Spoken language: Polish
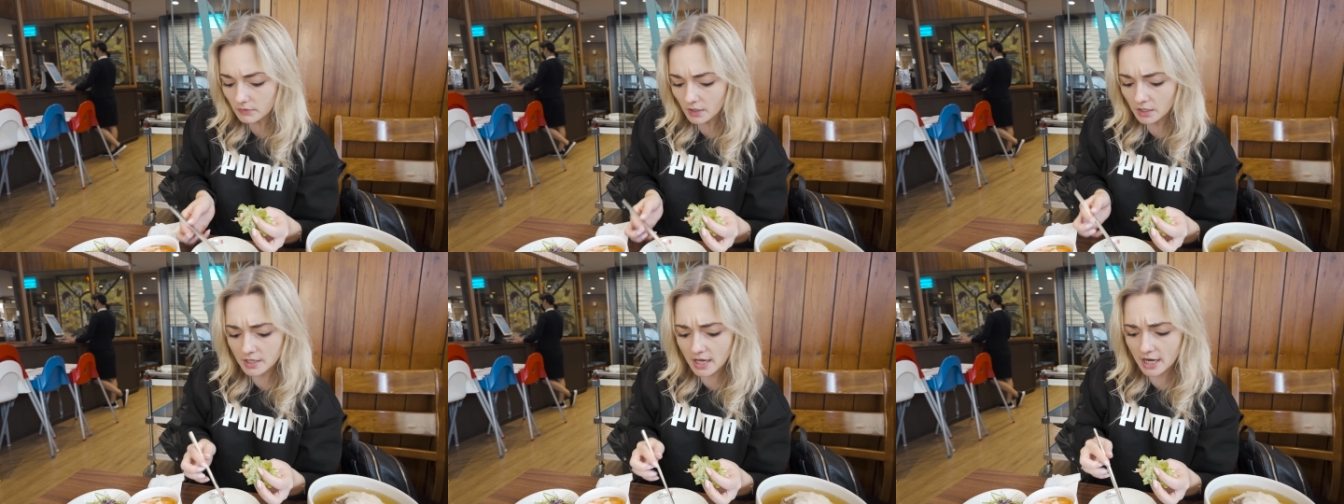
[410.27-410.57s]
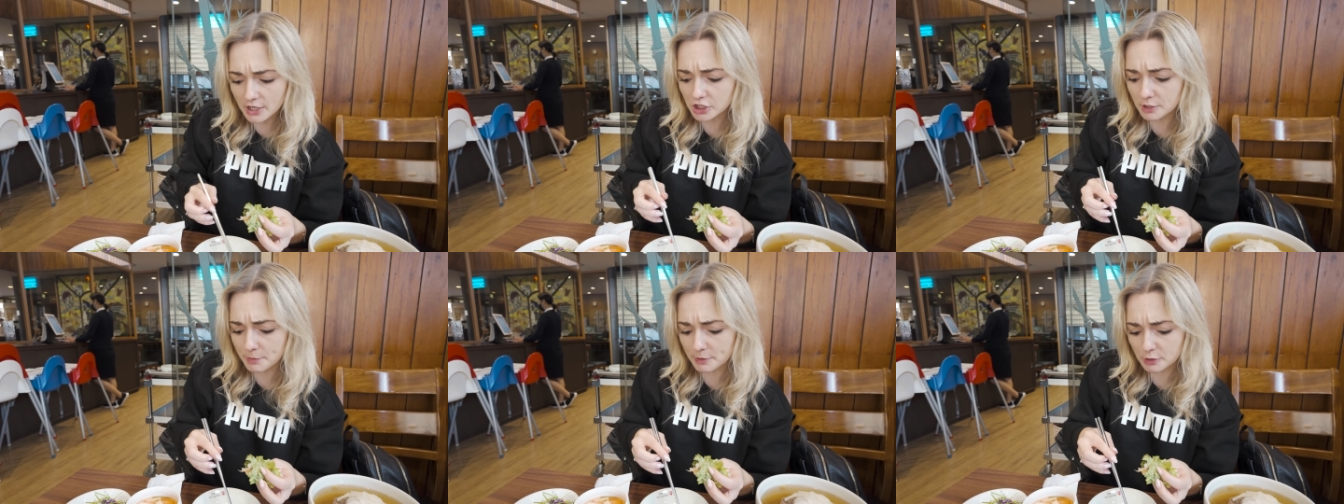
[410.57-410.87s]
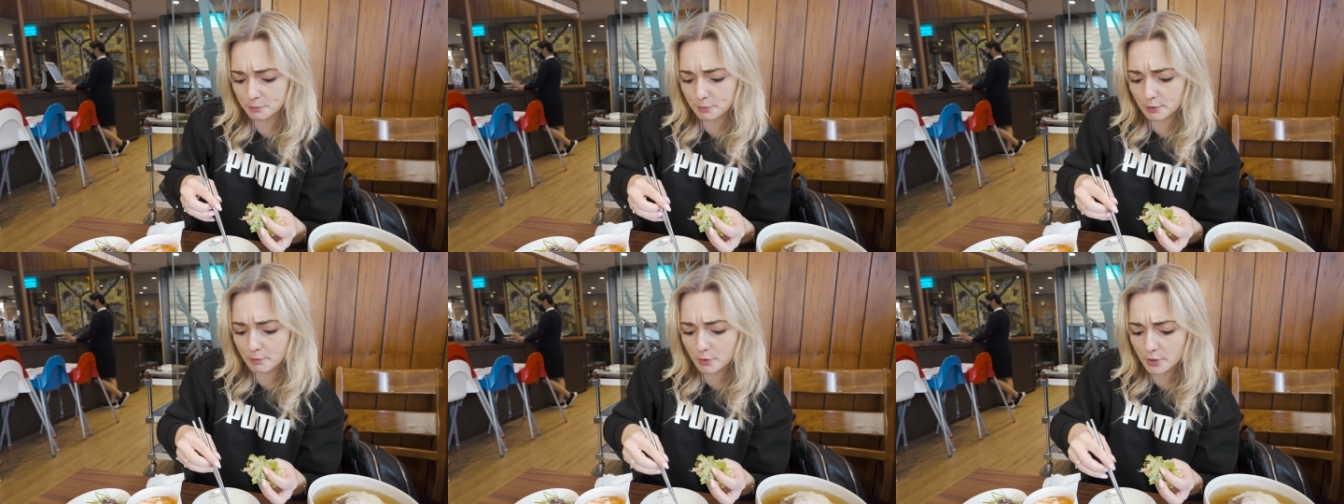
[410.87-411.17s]
ja aż sobie
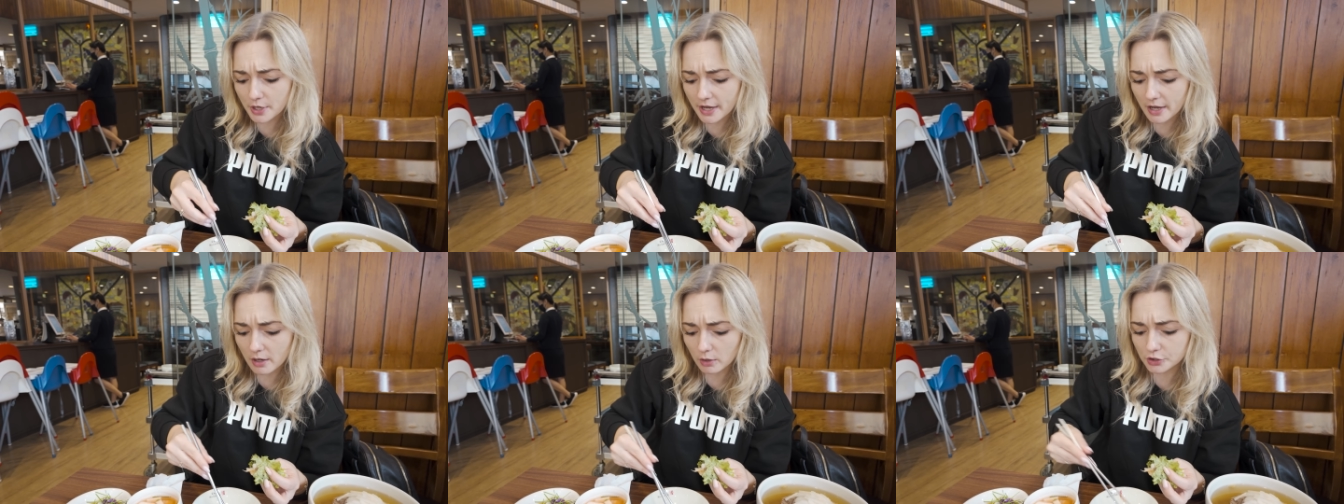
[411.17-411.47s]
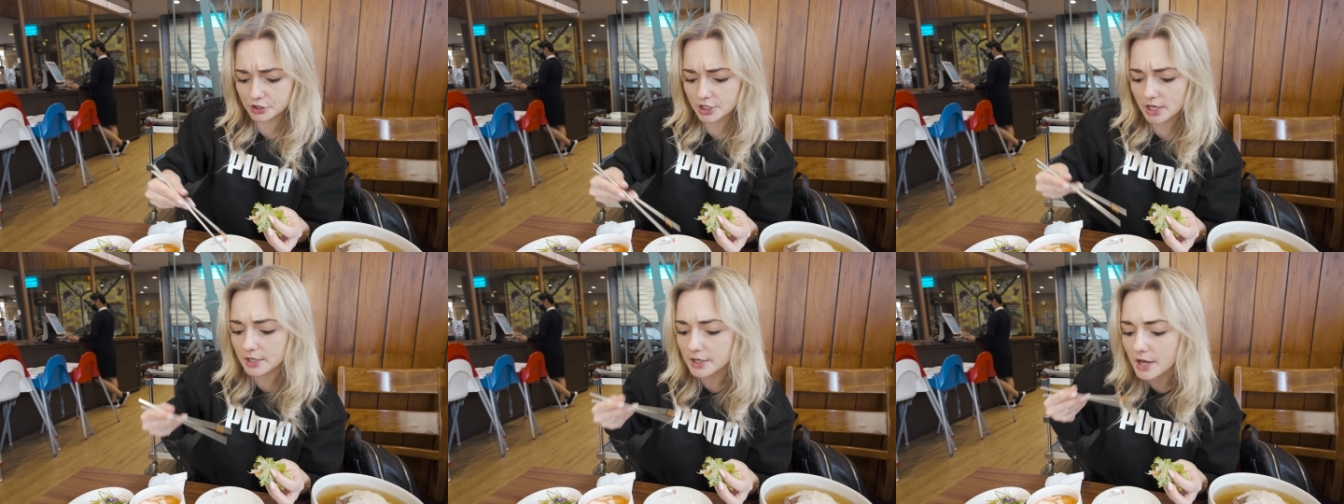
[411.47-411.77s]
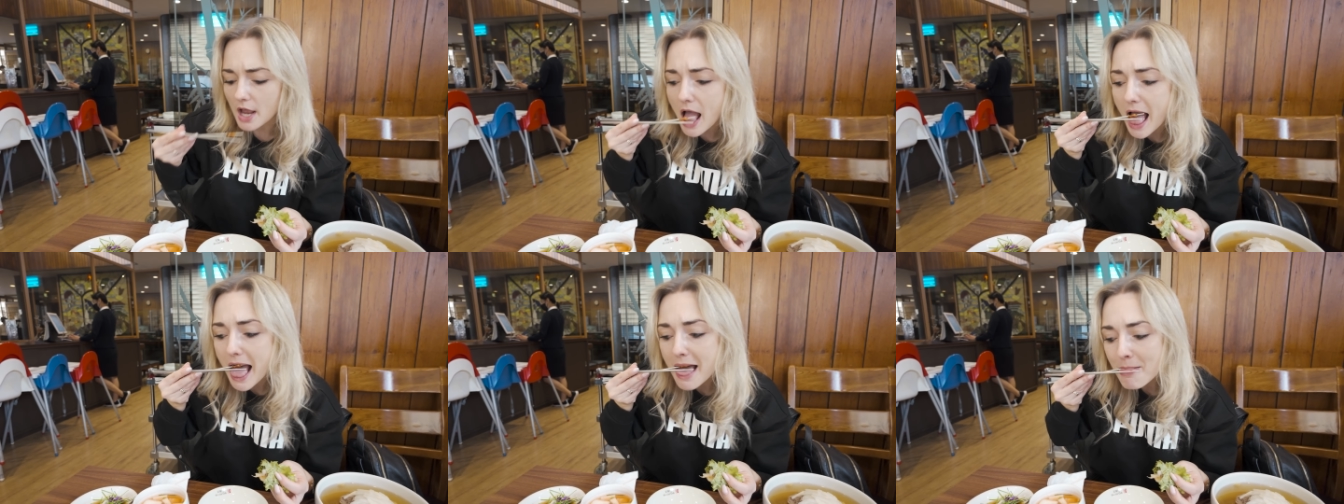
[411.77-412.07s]
spróbuję
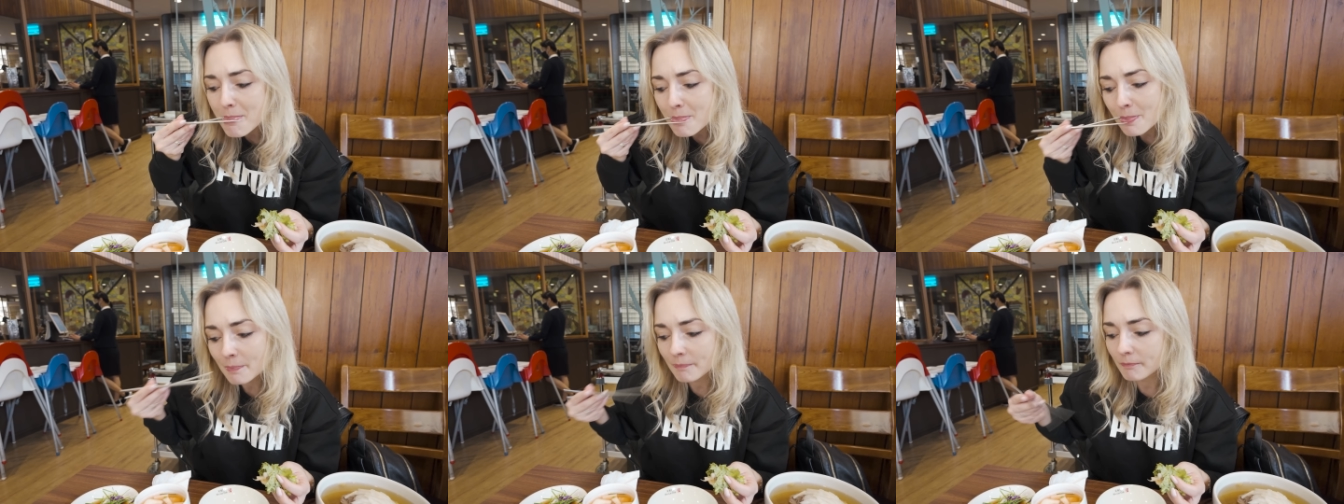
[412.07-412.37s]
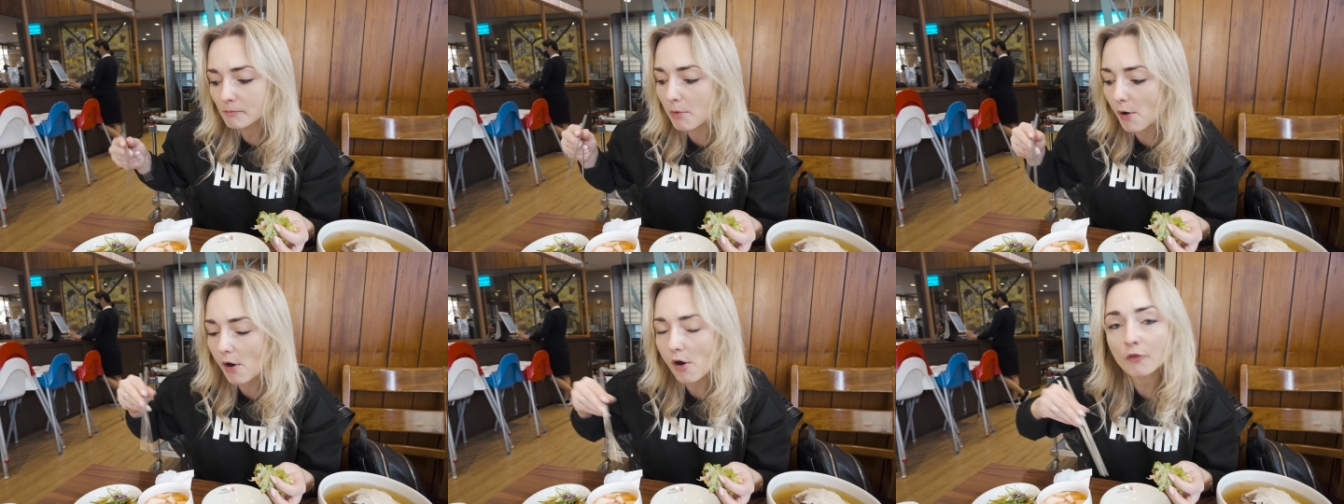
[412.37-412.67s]
oddzielnie, bo